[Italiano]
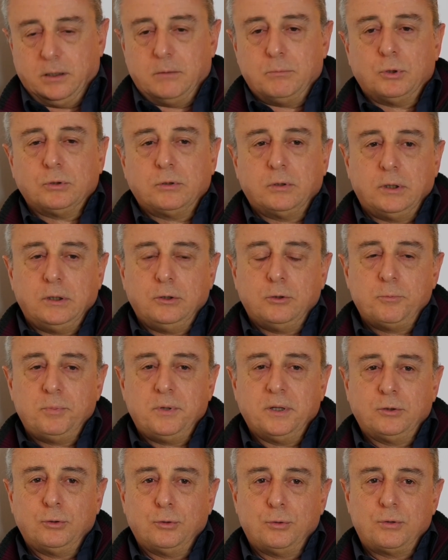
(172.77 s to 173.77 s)
nel mondo dei
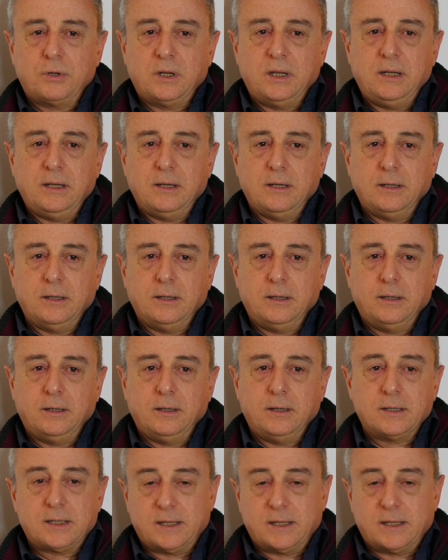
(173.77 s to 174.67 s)
doppiatori, eh,